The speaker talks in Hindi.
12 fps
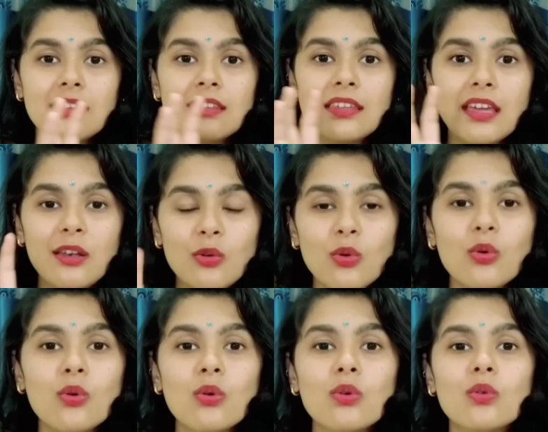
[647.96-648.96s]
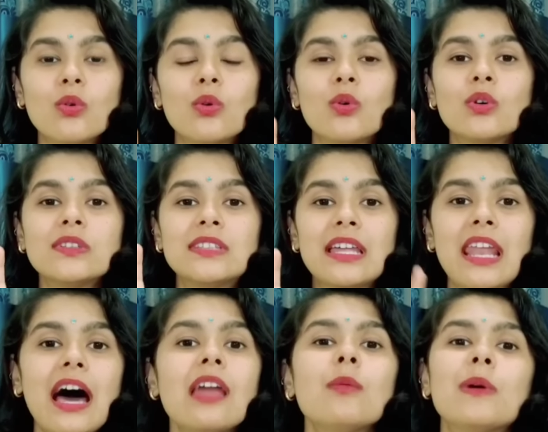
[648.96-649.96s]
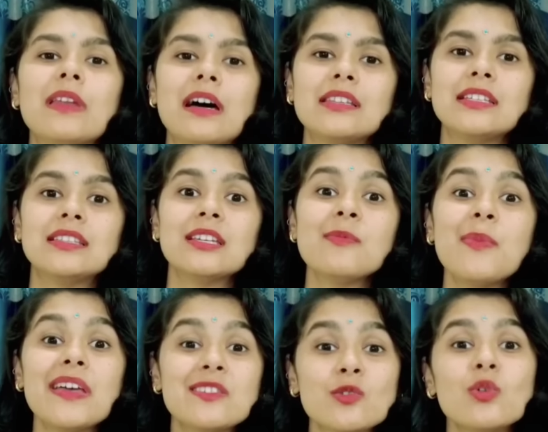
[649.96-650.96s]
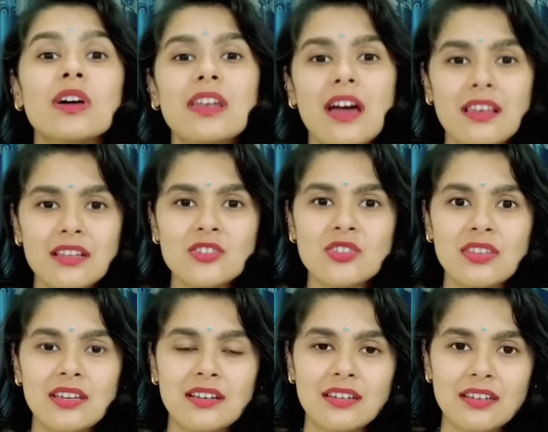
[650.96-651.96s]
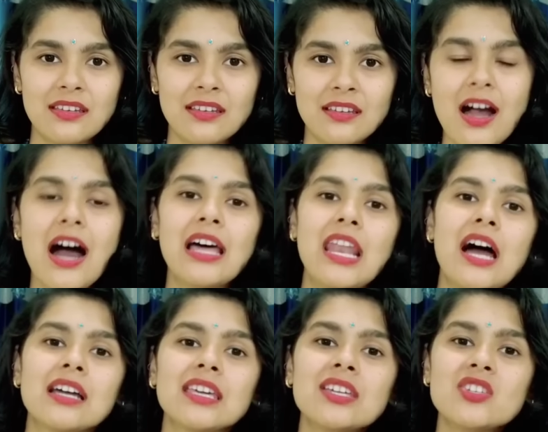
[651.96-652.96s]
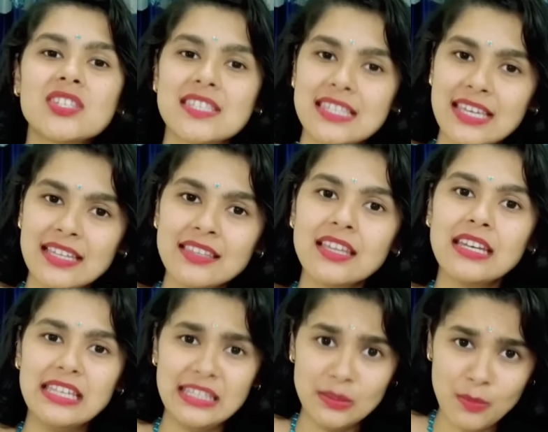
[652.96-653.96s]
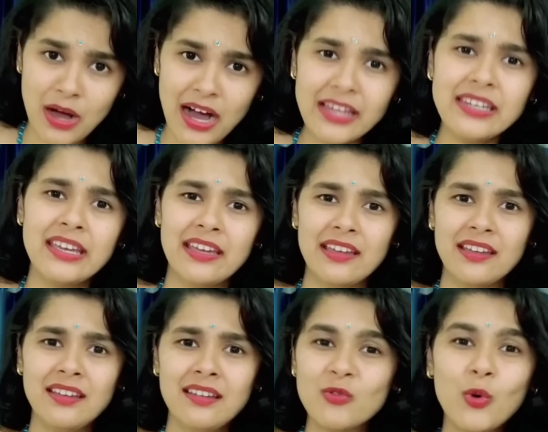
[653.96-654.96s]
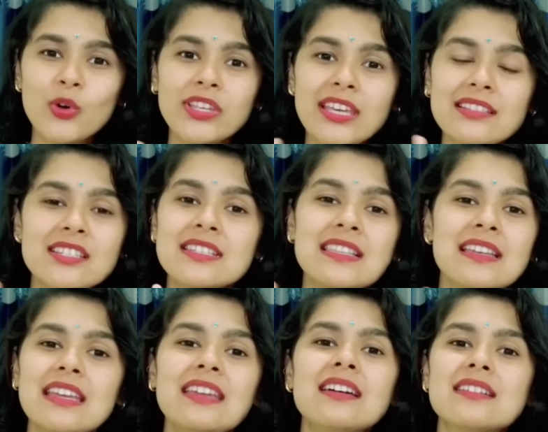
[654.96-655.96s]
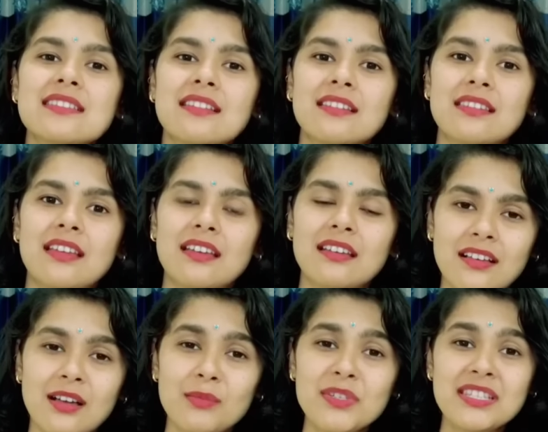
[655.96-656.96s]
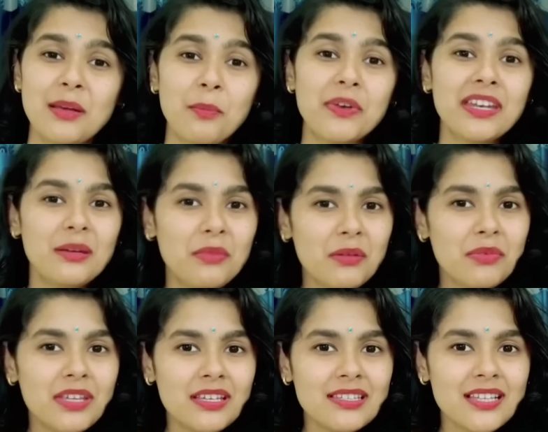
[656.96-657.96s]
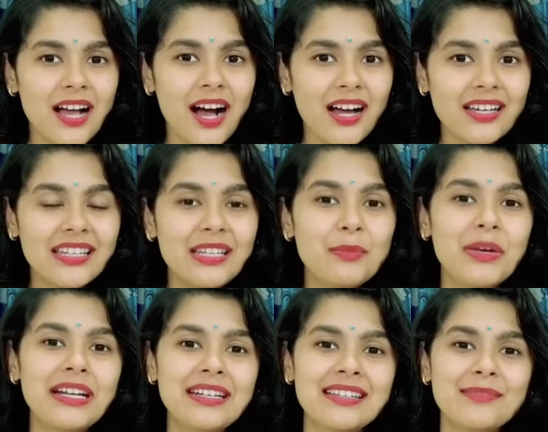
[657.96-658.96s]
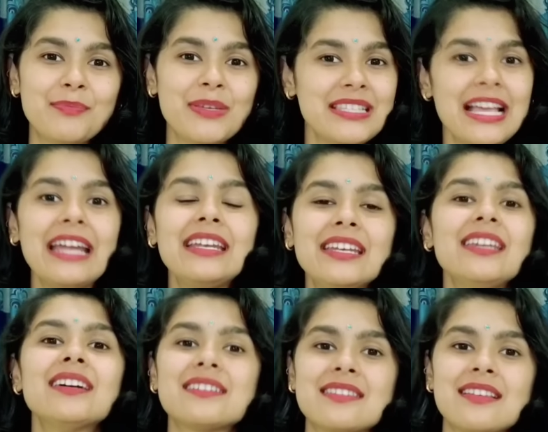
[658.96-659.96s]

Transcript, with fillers: ये लोगों को दलाल बना देते हैं पैसों का लालच दे करके हालांकि जिसके अंदर ईमान है वो ये चीज़ें नहीं कर सकता है कभी सपने में भी इस अग्रीमेंट पे साइन नहीं कर